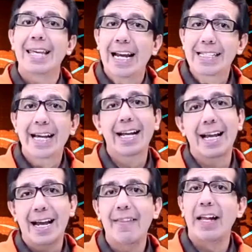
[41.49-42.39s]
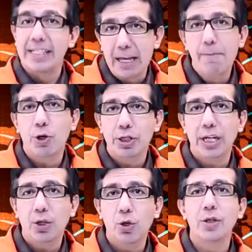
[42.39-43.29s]
y al estar cargada al
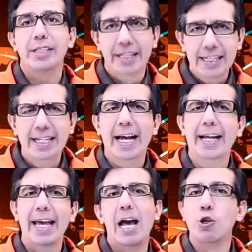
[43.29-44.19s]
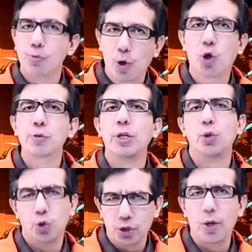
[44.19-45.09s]
100% se descargue a los pocos
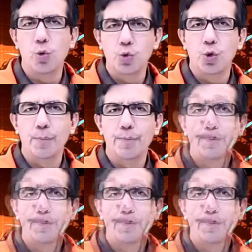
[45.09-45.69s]
minutos de uso.